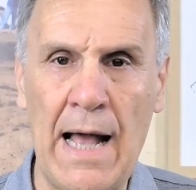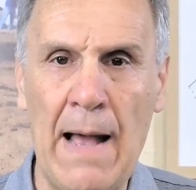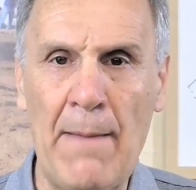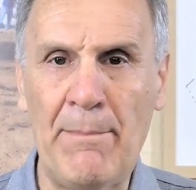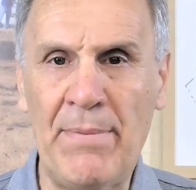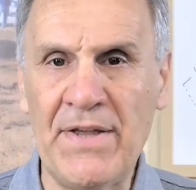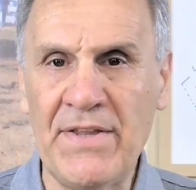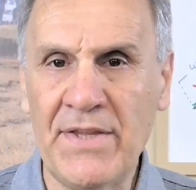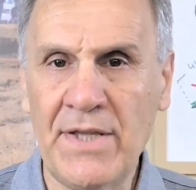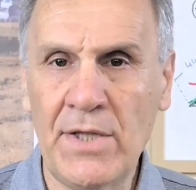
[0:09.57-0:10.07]

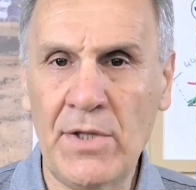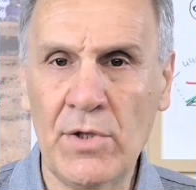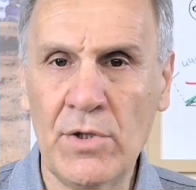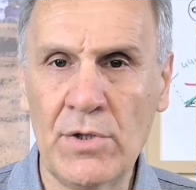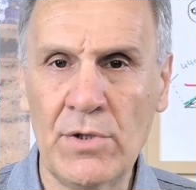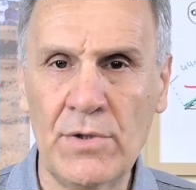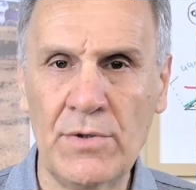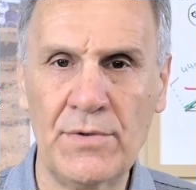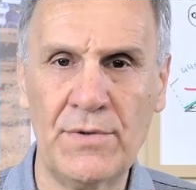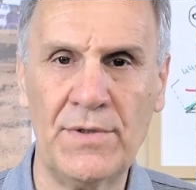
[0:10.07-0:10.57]
a
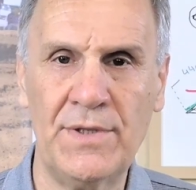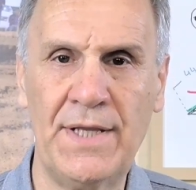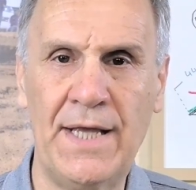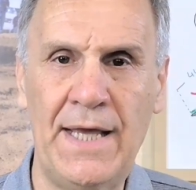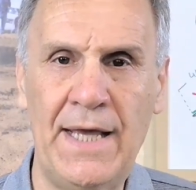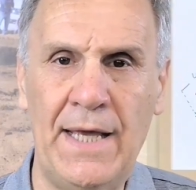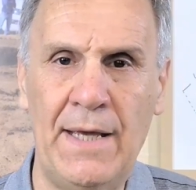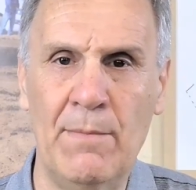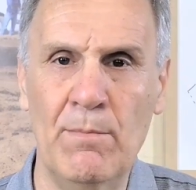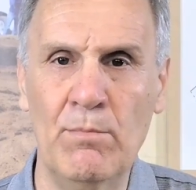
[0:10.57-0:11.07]
pedido
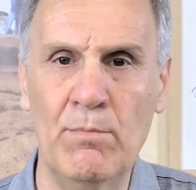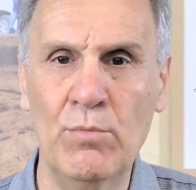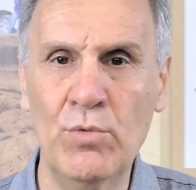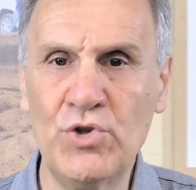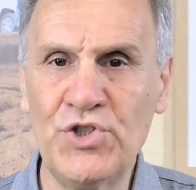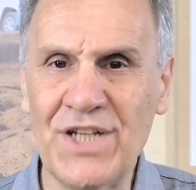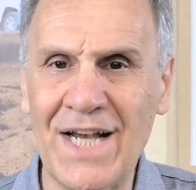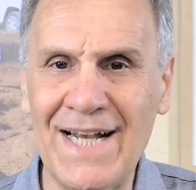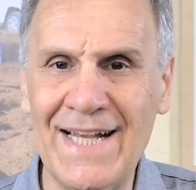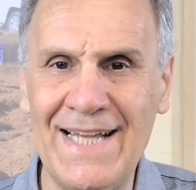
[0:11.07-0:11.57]
de
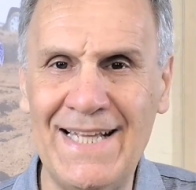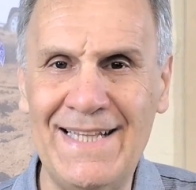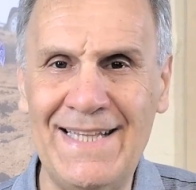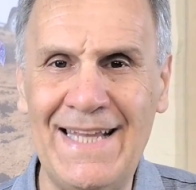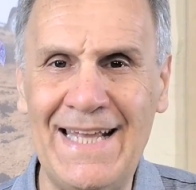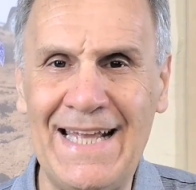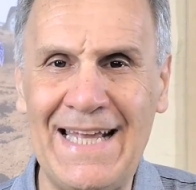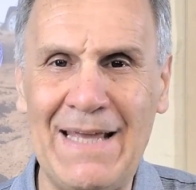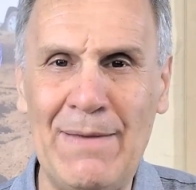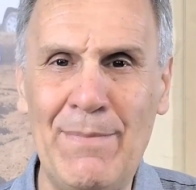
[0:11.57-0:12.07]
mucha
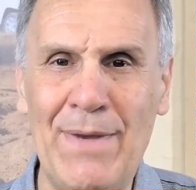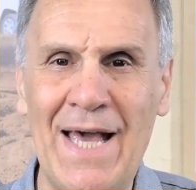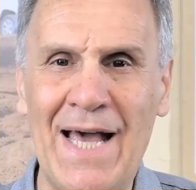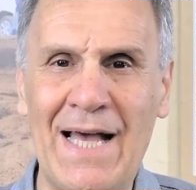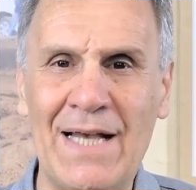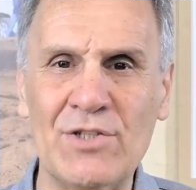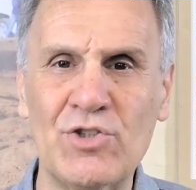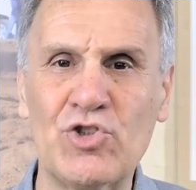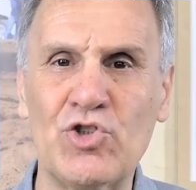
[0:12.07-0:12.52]
gente que me ha